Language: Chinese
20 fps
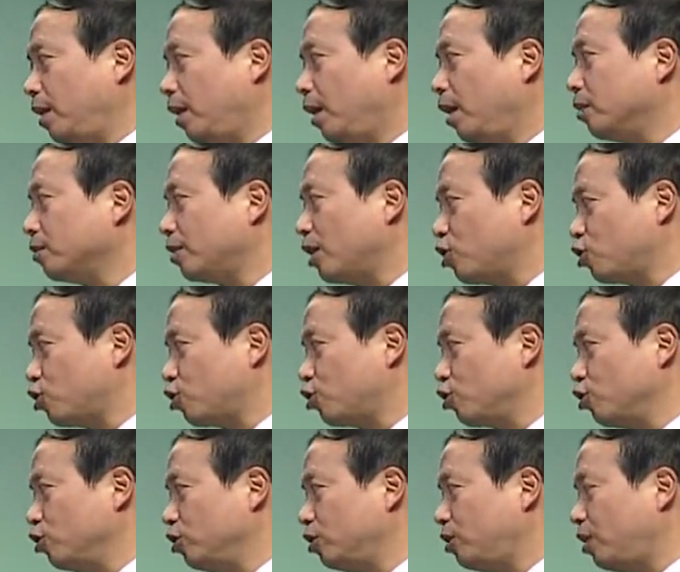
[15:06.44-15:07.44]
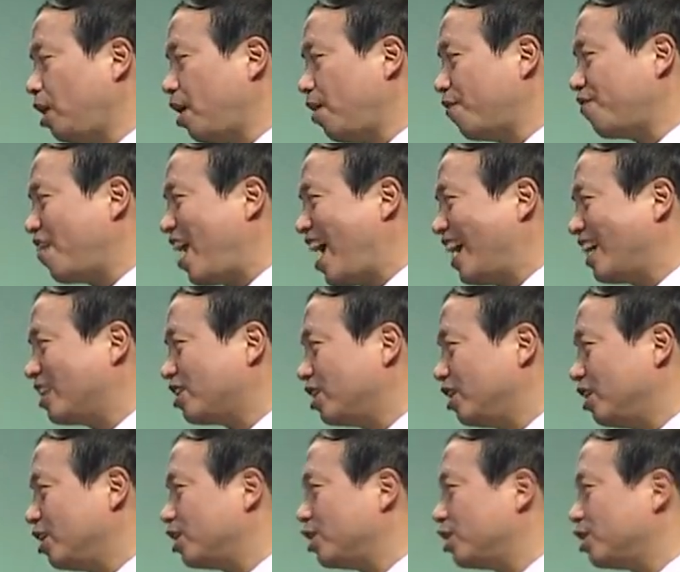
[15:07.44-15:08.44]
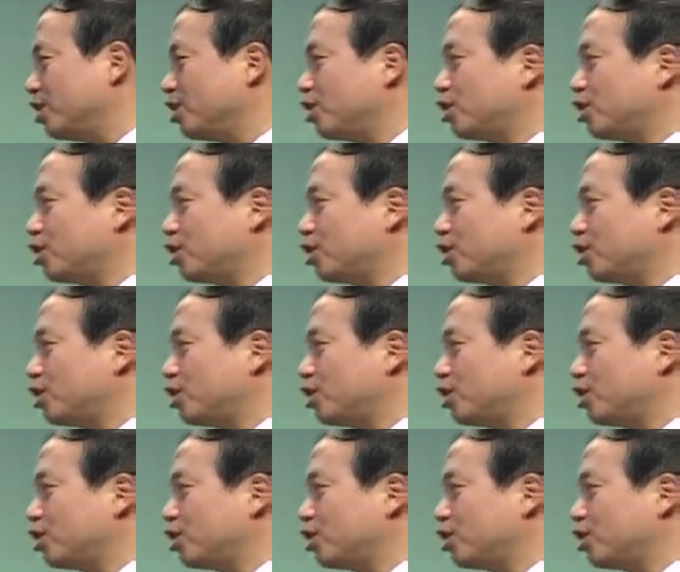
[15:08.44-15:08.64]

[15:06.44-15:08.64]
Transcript: 后在实际发生时